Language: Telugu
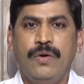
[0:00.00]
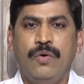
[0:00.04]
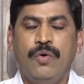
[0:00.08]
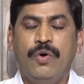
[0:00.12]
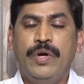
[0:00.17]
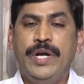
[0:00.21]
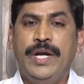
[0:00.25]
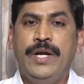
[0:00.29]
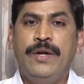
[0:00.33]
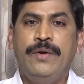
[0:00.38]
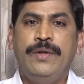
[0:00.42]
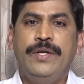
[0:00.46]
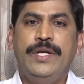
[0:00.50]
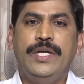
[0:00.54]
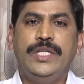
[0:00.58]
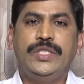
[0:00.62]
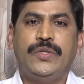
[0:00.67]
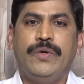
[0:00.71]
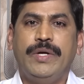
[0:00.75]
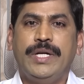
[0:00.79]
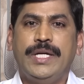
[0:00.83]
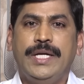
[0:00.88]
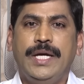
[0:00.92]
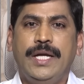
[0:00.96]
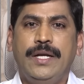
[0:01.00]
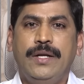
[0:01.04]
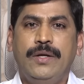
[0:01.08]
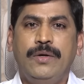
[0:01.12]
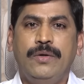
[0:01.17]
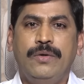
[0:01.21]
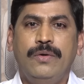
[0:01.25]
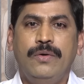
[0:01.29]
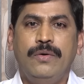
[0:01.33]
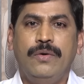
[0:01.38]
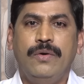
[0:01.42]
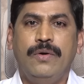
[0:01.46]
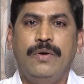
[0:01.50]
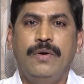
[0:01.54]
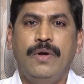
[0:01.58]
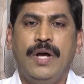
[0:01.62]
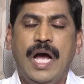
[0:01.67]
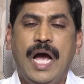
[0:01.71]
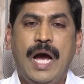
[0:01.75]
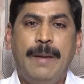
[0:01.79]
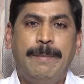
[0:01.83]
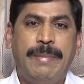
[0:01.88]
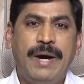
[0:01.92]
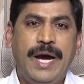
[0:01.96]
ఓ రెండు నియోజకవర్గాల్లో
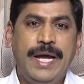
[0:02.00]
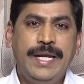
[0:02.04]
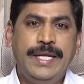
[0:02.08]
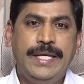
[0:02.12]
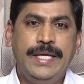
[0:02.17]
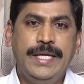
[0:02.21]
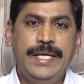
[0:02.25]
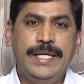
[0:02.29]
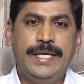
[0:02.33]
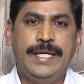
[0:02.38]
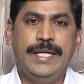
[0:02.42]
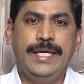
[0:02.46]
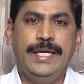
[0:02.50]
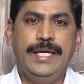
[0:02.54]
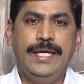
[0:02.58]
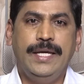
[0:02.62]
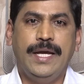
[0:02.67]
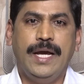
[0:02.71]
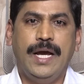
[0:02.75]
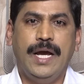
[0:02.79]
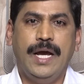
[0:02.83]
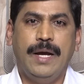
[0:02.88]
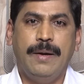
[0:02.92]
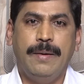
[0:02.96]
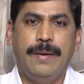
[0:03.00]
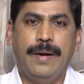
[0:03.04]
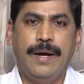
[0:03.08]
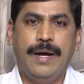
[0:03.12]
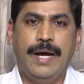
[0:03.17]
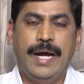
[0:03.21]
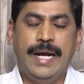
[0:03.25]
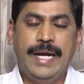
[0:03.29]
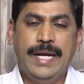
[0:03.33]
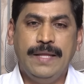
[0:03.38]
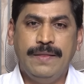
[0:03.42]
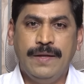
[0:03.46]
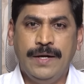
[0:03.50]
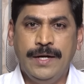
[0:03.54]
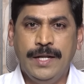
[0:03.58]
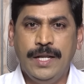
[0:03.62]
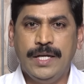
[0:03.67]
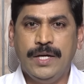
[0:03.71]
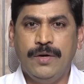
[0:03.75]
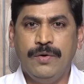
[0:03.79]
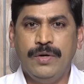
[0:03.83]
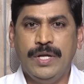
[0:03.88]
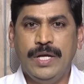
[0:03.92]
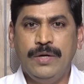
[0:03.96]
ఆ పార్టీకి
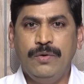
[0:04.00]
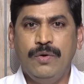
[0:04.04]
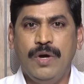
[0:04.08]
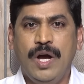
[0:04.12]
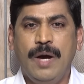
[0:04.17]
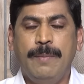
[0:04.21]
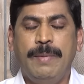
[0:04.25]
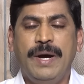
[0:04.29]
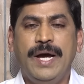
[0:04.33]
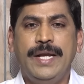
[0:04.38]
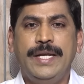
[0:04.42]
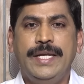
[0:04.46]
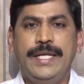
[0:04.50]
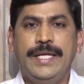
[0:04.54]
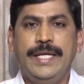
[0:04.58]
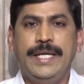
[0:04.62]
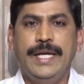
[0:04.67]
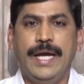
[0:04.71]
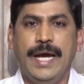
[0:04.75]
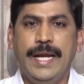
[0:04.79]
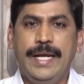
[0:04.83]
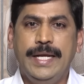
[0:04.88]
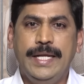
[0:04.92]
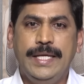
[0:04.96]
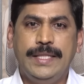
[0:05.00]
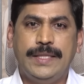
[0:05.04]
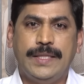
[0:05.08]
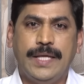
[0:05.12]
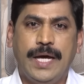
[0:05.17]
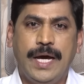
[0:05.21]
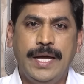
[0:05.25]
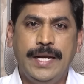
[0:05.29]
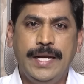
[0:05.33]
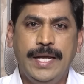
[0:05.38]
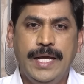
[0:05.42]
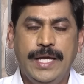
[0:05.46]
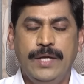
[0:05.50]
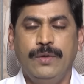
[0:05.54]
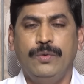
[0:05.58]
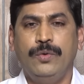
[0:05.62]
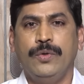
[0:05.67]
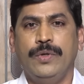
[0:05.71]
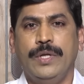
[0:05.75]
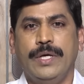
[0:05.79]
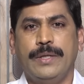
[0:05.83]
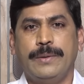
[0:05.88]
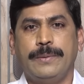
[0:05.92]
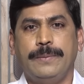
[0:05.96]
అండదండలుగా ఉన్నారు ఆ పార్టీకి అన్నీ తానే
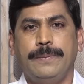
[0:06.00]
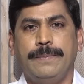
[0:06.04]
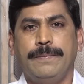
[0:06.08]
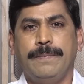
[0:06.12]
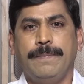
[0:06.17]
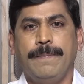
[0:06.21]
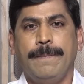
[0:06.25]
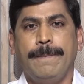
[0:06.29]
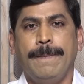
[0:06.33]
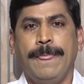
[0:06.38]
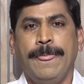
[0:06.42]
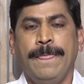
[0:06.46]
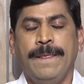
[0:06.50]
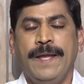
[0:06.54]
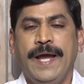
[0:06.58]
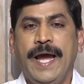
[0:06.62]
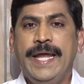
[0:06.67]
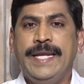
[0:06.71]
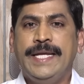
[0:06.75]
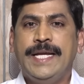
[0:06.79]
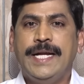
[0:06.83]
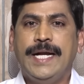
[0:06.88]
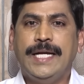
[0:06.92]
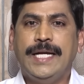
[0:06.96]
ఉంటున్నారు ఆయనకి